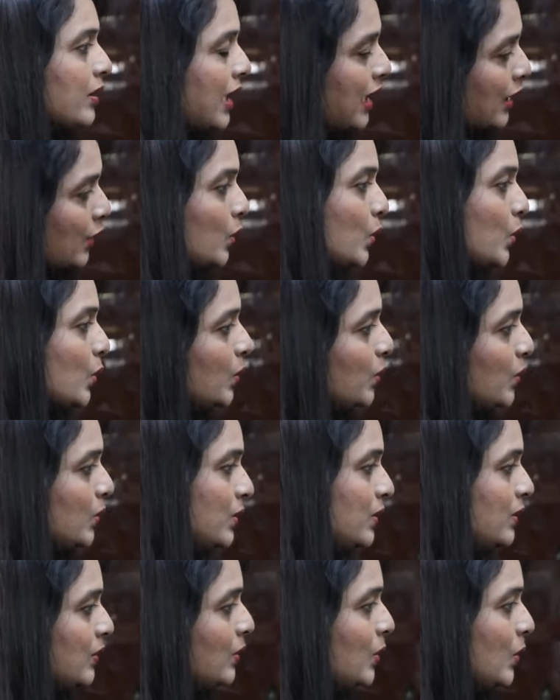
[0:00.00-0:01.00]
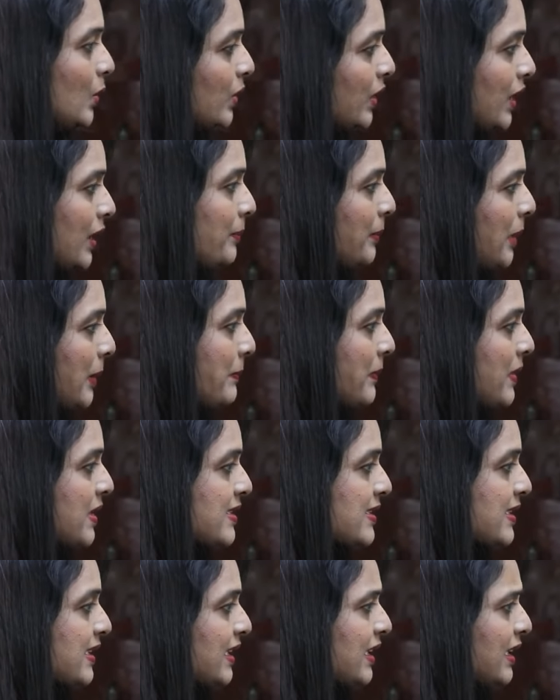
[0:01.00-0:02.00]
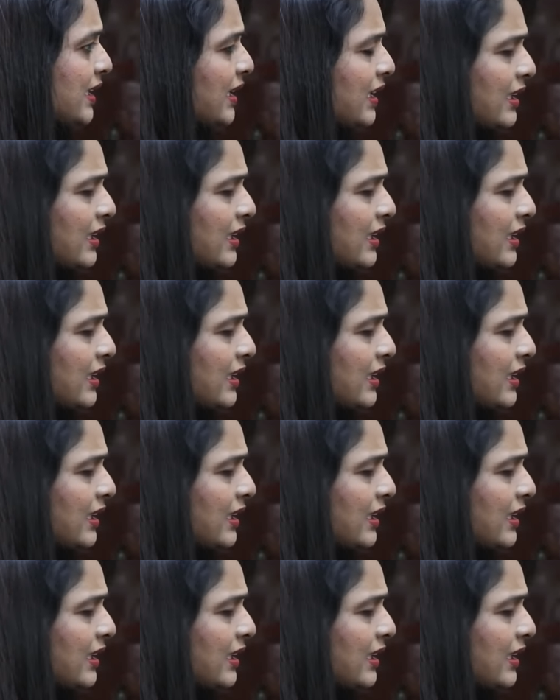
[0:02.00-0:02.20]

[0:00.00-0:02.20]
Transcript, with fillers: నలుగురు ఉన్న మెంబర్స్కి